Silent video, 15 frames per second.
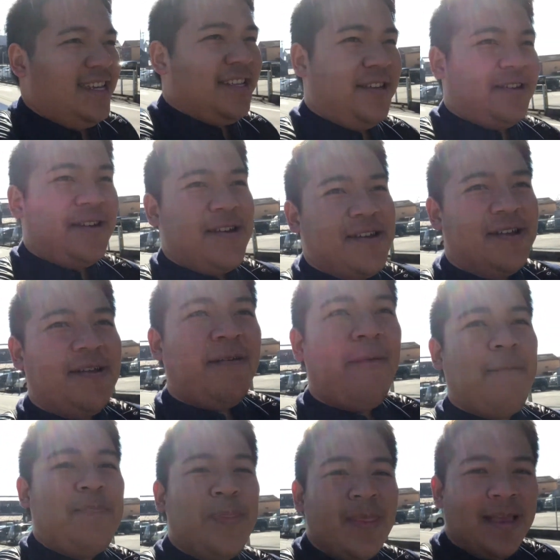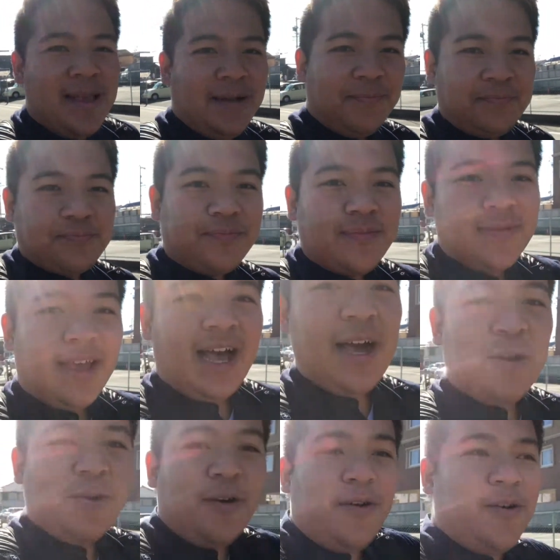So, init.
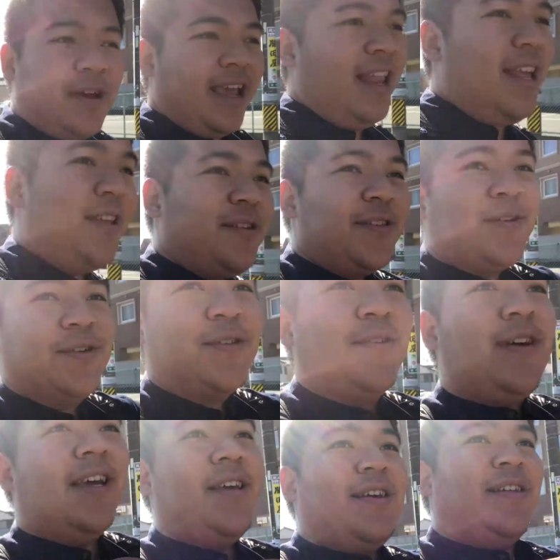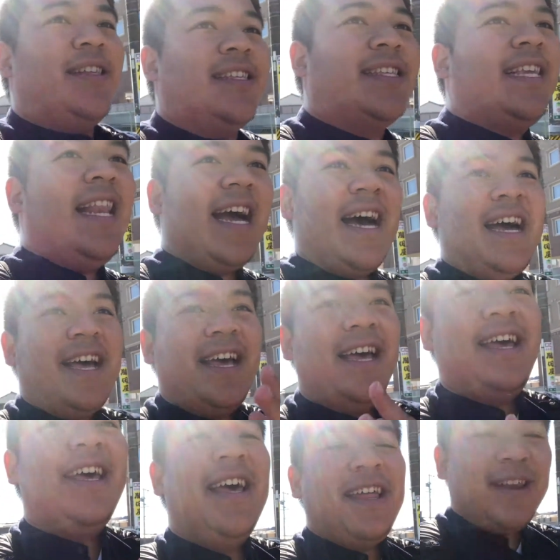ako okay lang yung suot ko ngayon. Sila,
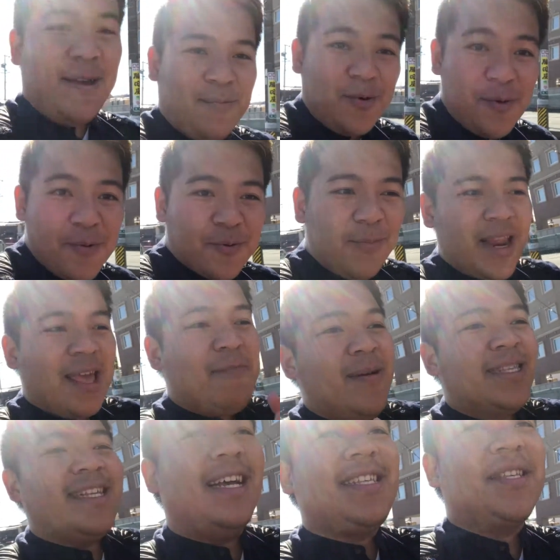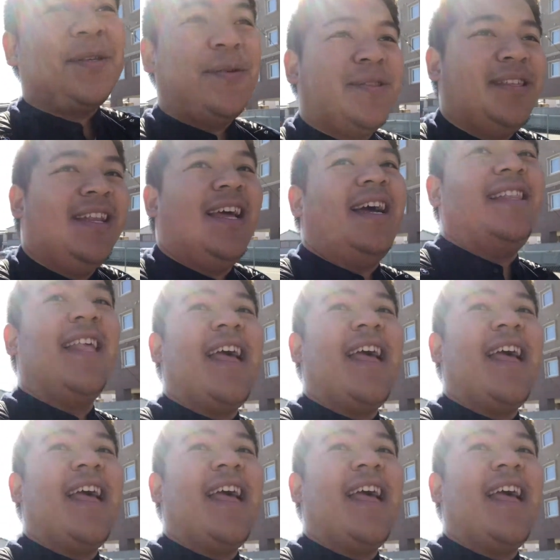namumroblema sila sa suot nila